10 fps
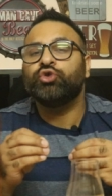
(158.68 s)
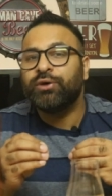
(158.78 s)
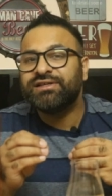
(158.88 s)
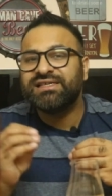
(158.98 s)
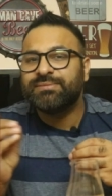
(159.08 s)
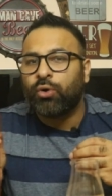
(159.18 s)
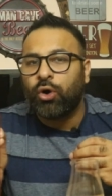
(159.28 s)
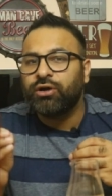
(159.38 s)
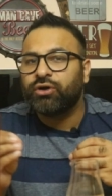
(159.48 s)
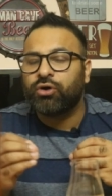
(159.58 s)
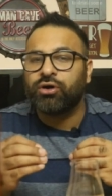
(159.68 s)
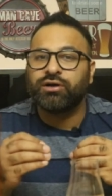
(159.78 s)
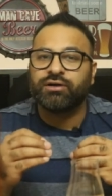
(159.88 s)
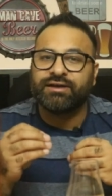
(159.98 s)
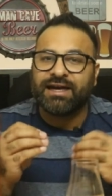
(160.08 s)
थोड़ी सी मॉल्ट
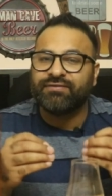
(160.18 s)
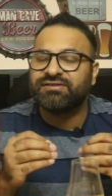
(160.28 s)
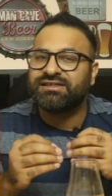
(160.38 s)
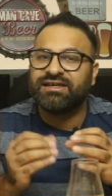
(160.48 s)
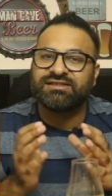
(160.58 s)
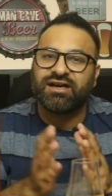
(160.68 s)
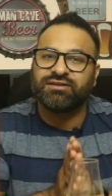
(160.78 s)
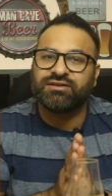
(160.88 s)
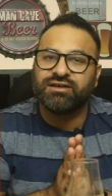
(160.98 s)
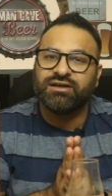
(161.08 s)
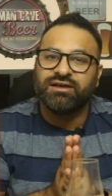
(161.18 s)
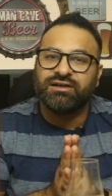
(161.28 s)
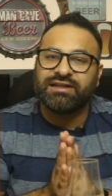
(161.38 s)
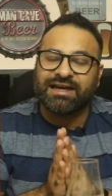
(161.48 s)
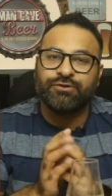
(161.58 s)
और ग्रेन विस्की के
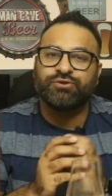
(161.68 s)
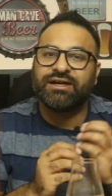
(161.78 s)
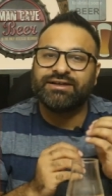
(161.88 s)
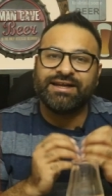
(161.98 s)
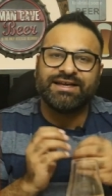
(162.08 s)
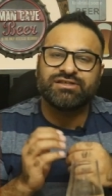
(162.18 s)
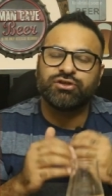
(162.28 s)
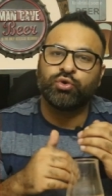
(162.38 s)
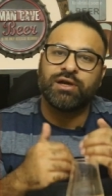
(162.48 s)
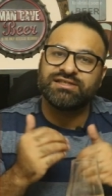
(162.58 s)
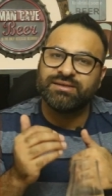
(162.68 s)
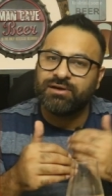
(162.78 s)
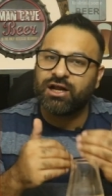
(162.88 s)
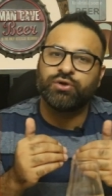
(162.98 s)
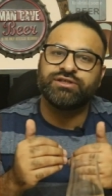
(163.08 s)
साथ ताकि उसका टेस्ट थोड़ा
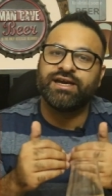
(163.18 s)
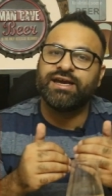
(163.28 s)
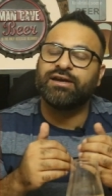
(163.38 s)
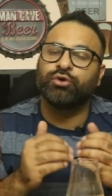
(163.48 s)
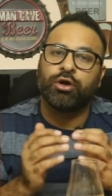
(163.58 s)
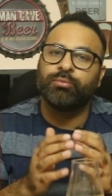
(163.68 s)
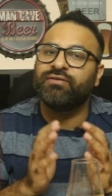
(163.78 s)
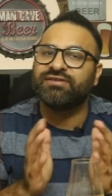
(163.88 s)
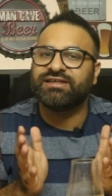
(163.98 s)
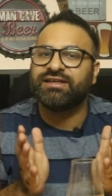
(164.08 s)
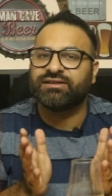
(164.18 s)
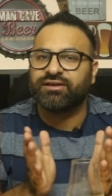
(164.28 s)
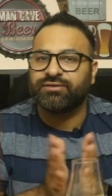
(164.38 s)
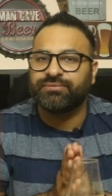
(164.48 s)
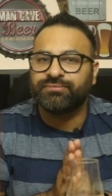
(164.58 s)
सिमिलर हो जाए एक नॉर्मल विस्की की
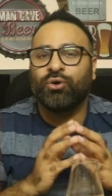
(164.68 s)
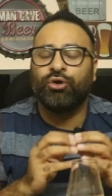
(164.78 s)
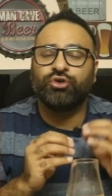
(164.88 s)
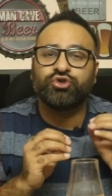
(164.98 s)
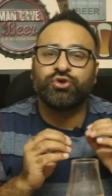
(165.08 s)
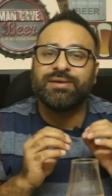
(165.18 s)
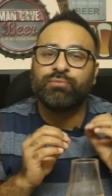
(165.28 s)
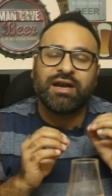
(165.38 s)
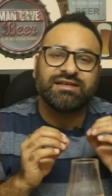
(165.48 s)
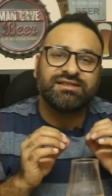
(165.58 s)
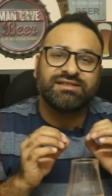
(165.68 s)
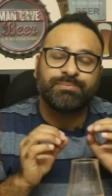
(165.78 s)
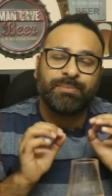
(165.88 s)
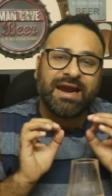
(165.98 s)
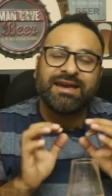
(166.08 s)
तरह और दोस्तों ये
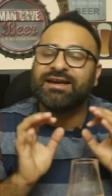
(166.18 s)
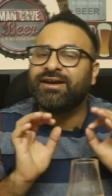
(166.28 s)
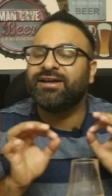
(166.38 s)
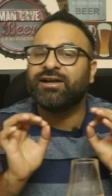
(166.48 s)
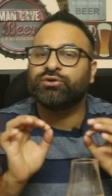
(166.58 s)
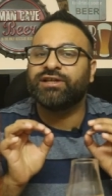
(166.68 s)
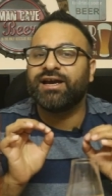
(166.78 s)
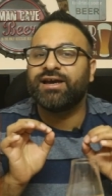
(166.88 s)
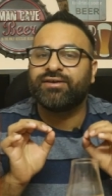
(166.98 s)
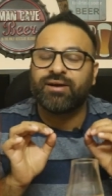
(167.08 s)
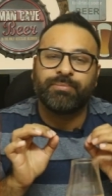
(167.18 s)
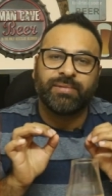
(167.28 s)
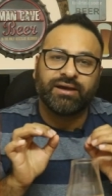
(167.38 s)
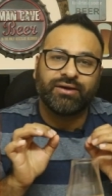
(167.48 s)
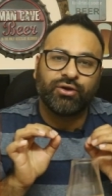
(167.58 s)
मोलासिस मेन इंग्रेडिएंट होता है रम
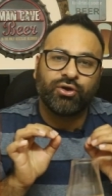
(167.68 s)
में